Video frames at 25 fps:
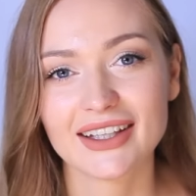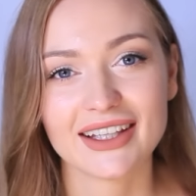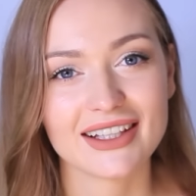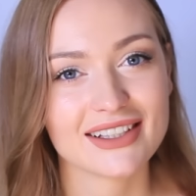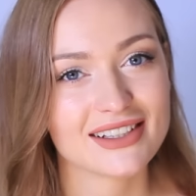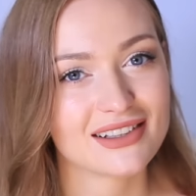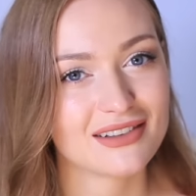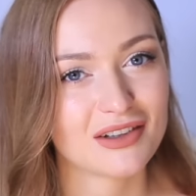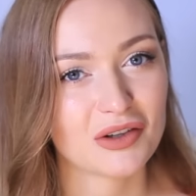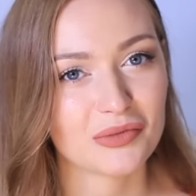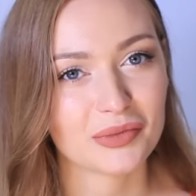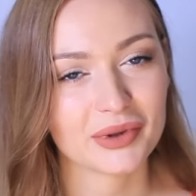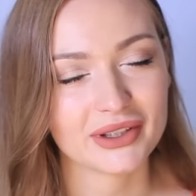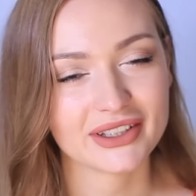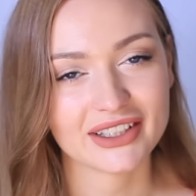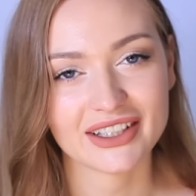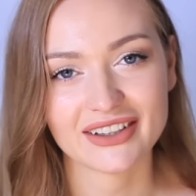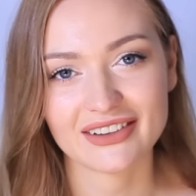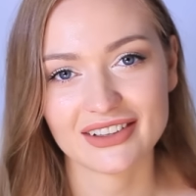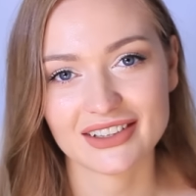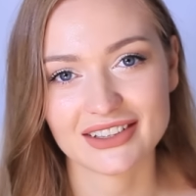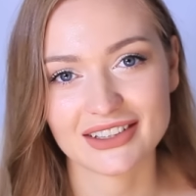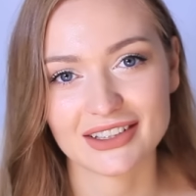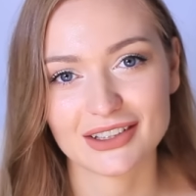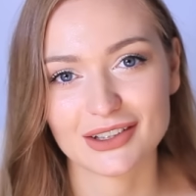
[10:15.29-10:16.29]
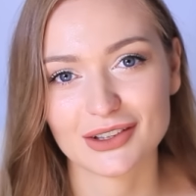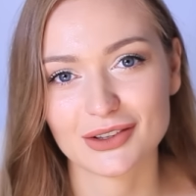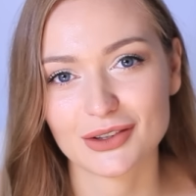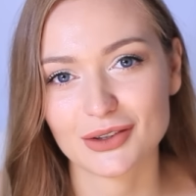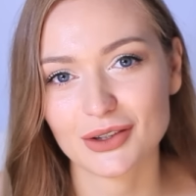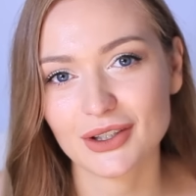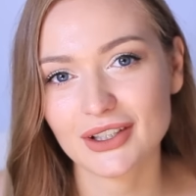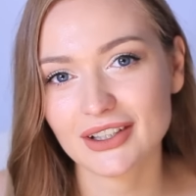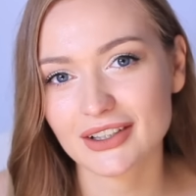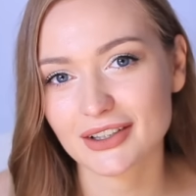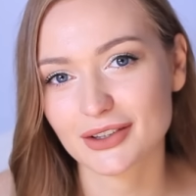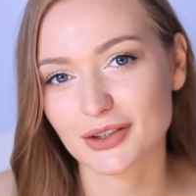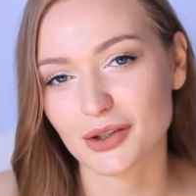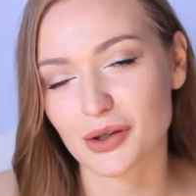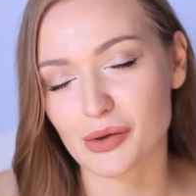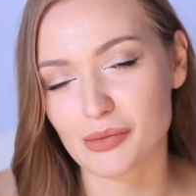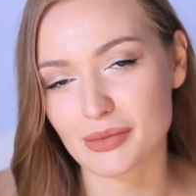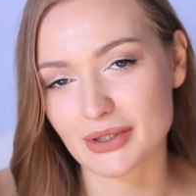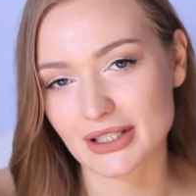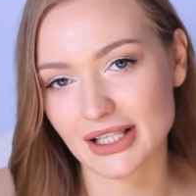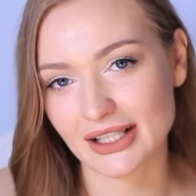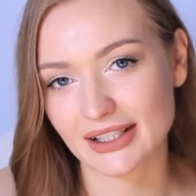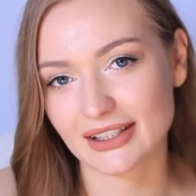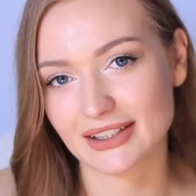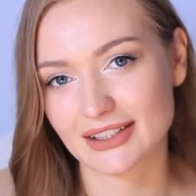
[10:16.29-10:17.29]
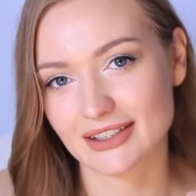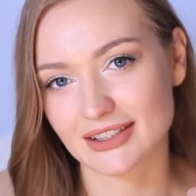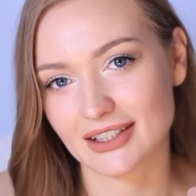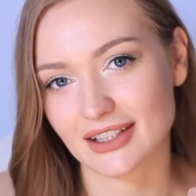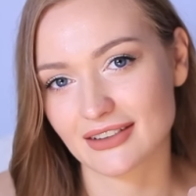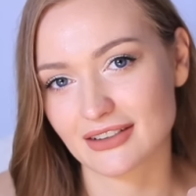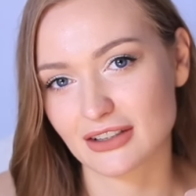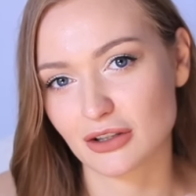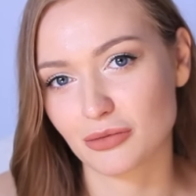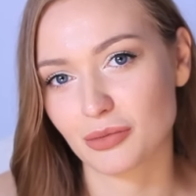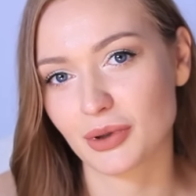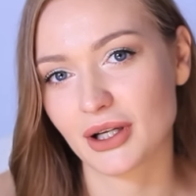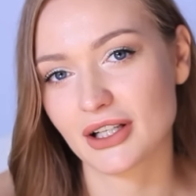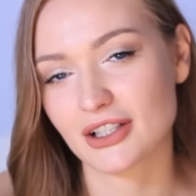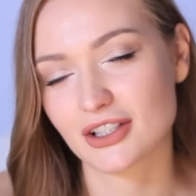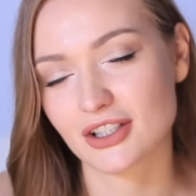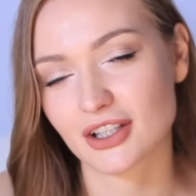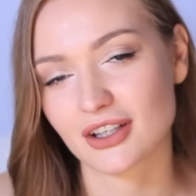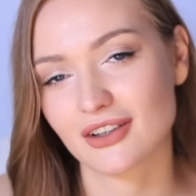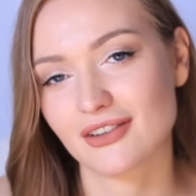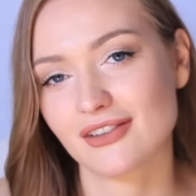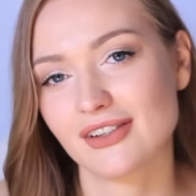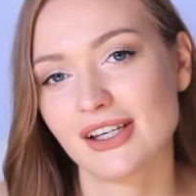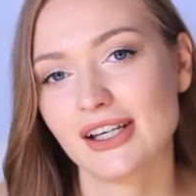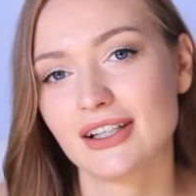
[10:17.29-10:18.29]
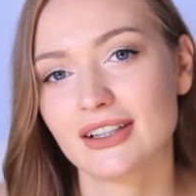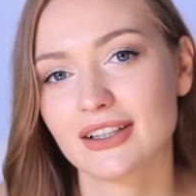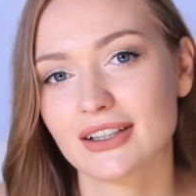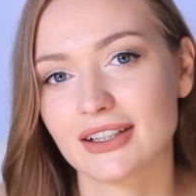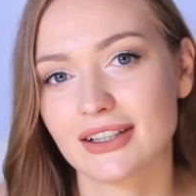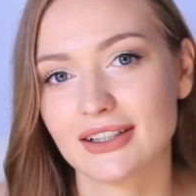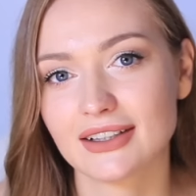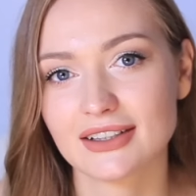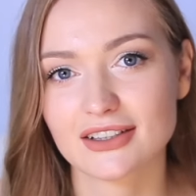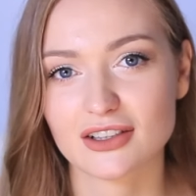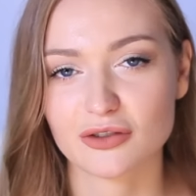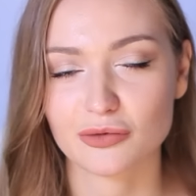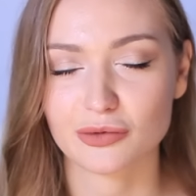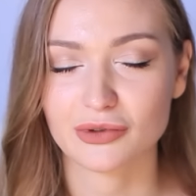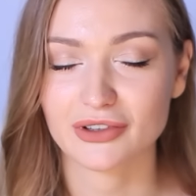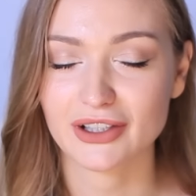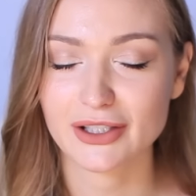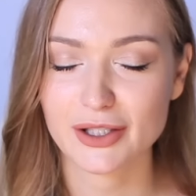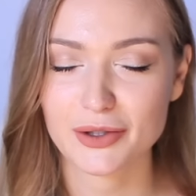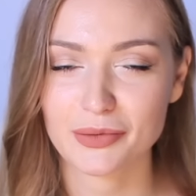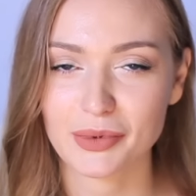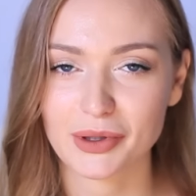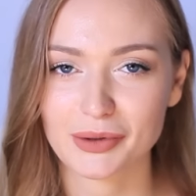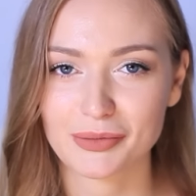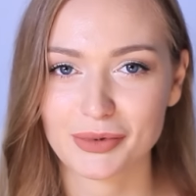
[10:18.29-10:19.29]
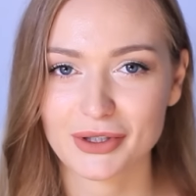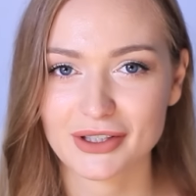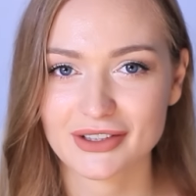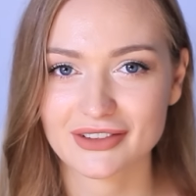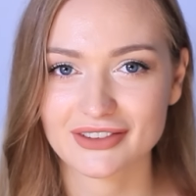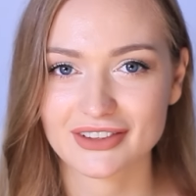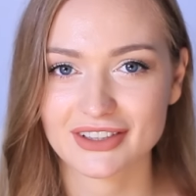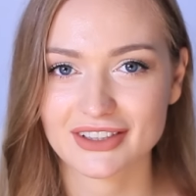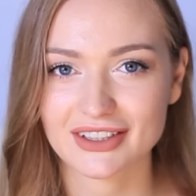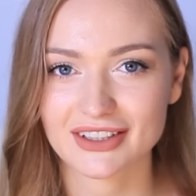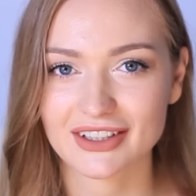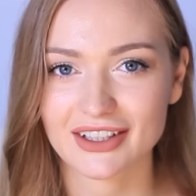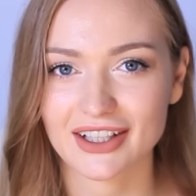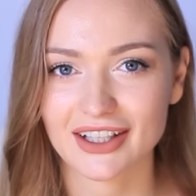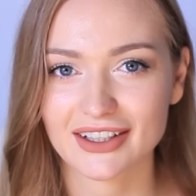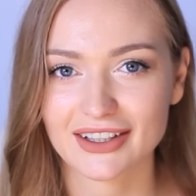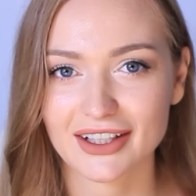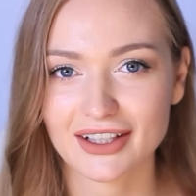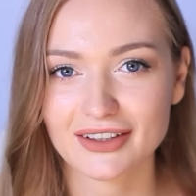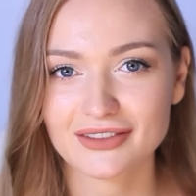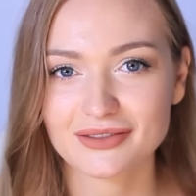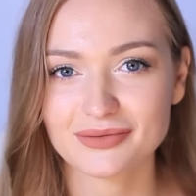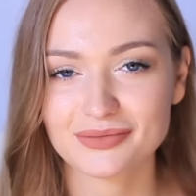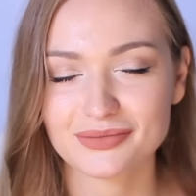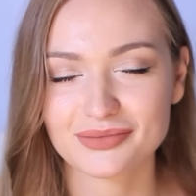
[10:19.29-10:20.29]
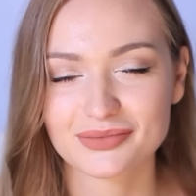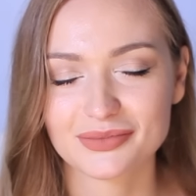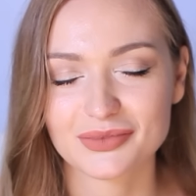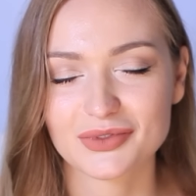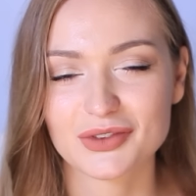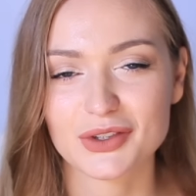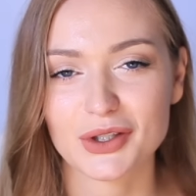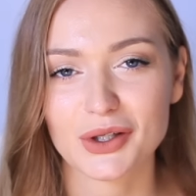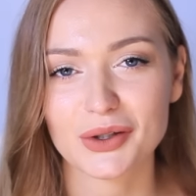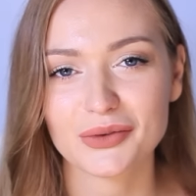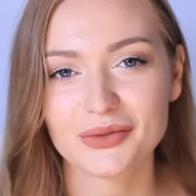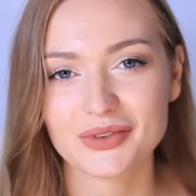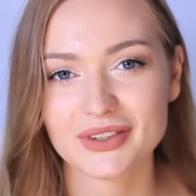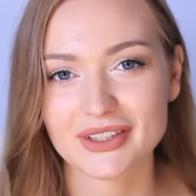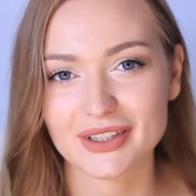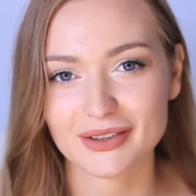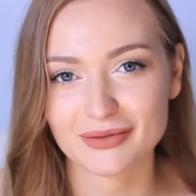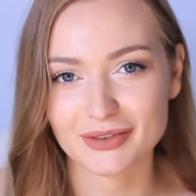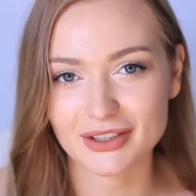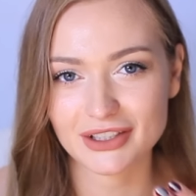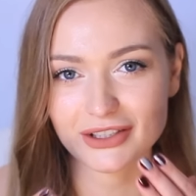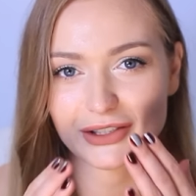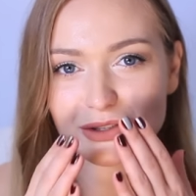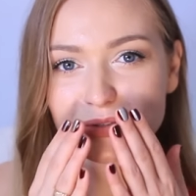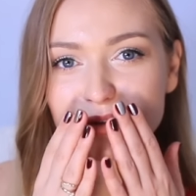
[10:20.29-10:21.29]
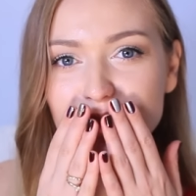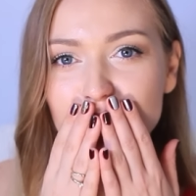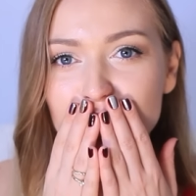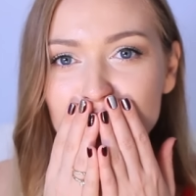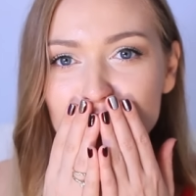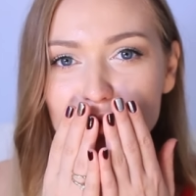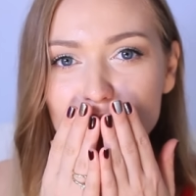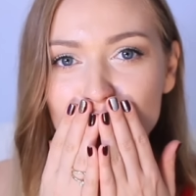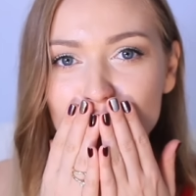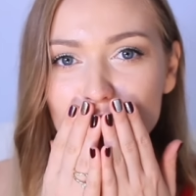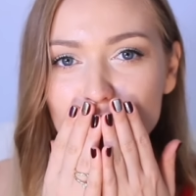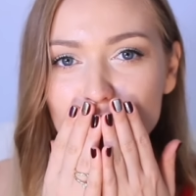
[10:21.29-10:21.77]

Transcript: Если вам понравился этот ролик, то обязательно ставьте пальчики вверх и не забывайте подписываться на канал. Все, всем целую.